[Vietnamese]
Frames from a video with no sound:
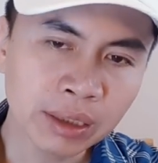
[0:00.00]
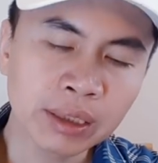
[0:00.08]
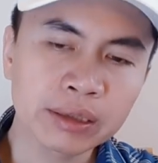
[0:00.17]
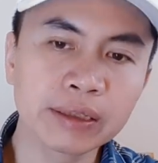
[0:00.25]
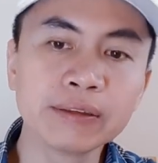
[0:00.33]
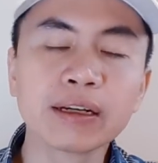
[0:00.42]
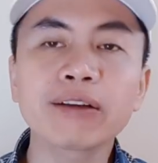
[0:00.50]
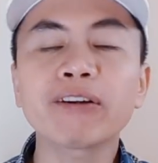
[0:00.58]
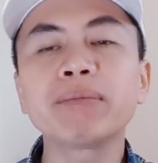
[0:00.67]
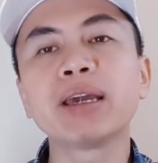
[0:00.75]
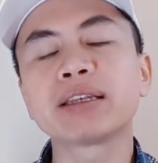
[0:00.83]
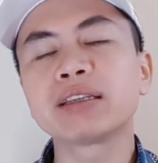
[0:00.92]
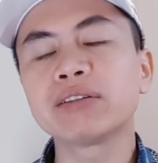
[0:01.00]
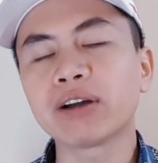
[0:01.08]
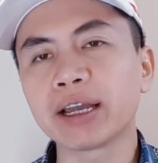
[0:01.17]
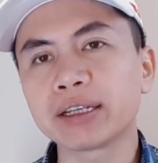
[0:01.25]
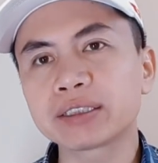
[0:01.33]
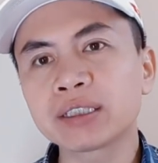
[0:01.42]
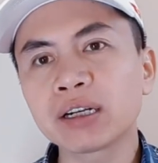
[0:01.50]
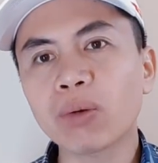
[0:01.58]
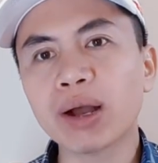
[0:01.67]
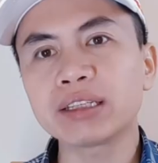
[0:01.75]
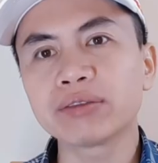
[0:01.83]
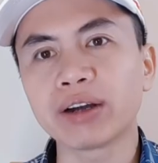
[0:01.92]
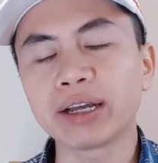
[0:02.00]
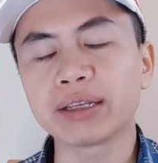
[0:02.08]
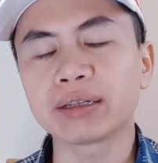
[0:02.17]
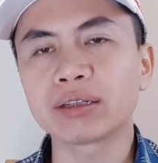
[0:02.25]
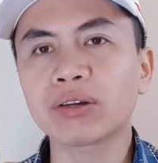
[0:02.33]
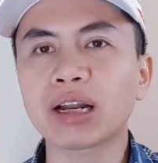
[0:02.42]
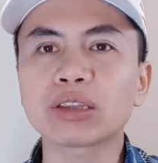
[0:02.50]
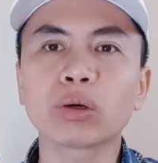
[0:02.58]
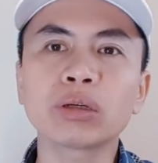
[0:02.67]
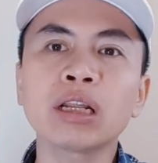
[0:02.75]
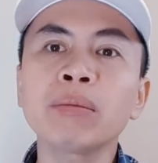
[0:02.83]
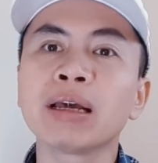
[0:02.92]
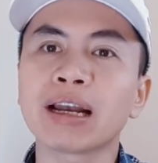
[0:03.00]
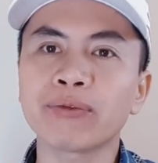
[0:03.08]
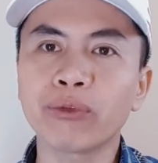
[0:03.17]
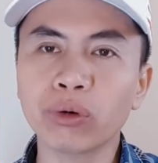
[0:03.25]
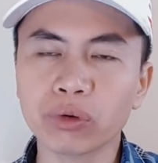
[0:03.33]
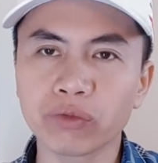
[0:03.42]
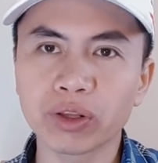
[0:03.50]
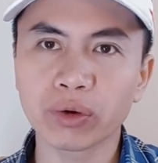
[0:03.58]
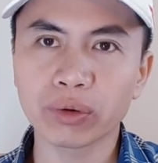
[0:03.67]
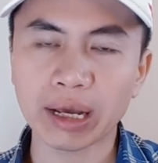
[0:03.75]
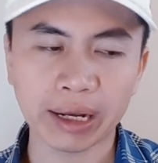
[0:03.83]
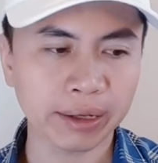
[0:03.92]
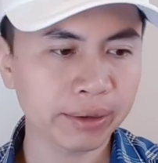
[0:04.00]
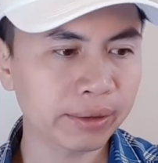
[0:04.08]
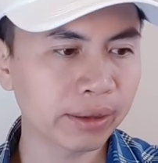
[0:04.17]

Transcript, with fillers: thì những cái phân biệt như vậy sơ qua như vậy nó đã tốn đến 15 phút của video này